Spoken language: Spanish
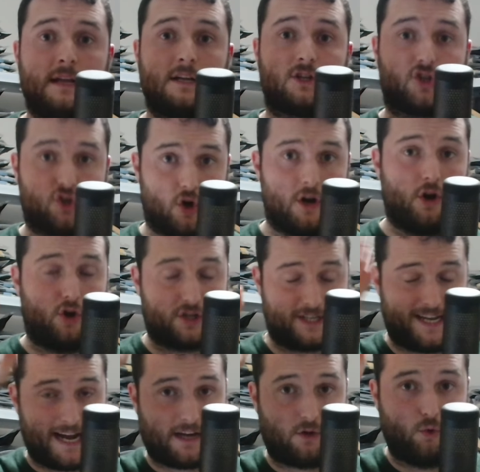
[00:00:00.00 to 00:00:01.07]
son los
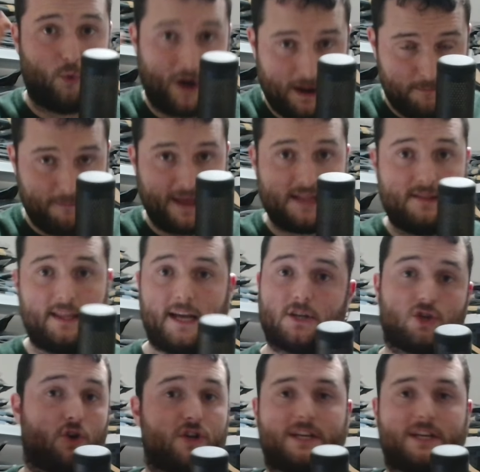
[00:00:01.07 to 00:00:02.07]
que actualmente son los